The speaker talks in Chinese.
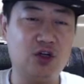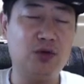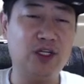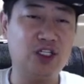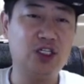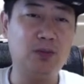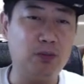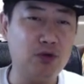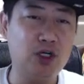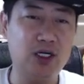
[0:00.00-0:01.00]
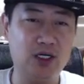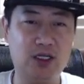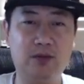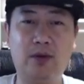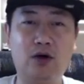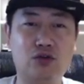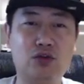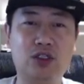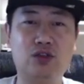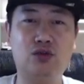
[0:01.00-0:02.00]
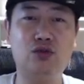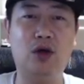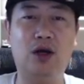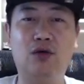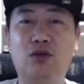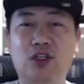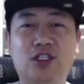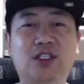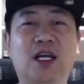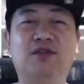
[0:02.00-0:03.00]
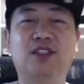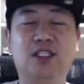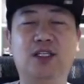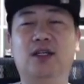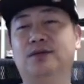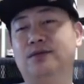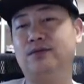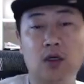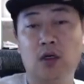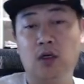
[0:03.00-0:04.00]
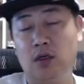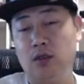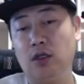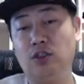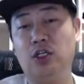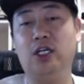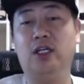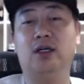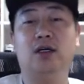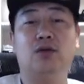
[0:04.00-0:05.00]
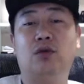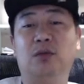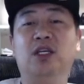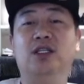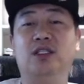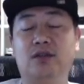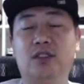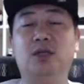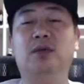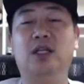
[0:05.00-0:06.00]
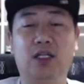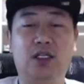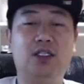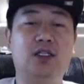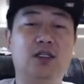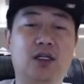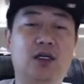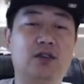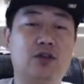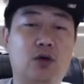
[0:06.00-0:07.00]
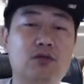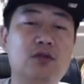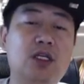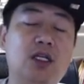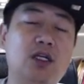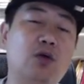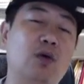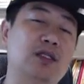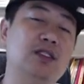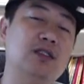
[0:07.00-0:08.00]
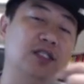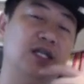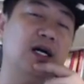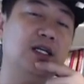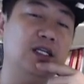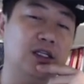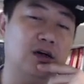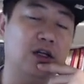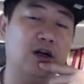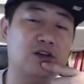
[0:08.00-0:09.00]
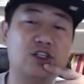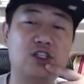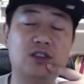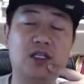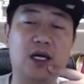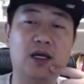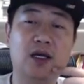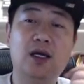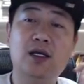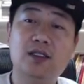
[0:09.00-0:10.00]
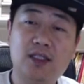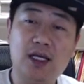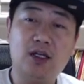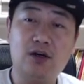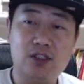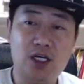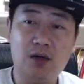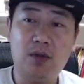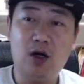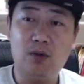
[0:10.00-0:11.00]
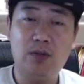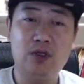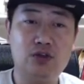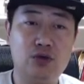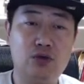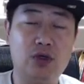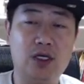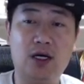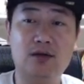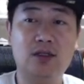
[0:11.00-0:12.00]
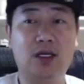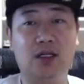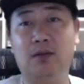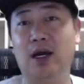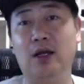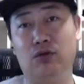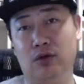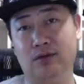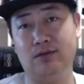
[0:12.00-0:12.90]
会是不可能跑出个屈原或者是达芬奇的。到这里呢，我们已经基本厘清了从地理环境的差异到粮食生产，再到枪炮、病菌与钢铁的脉络。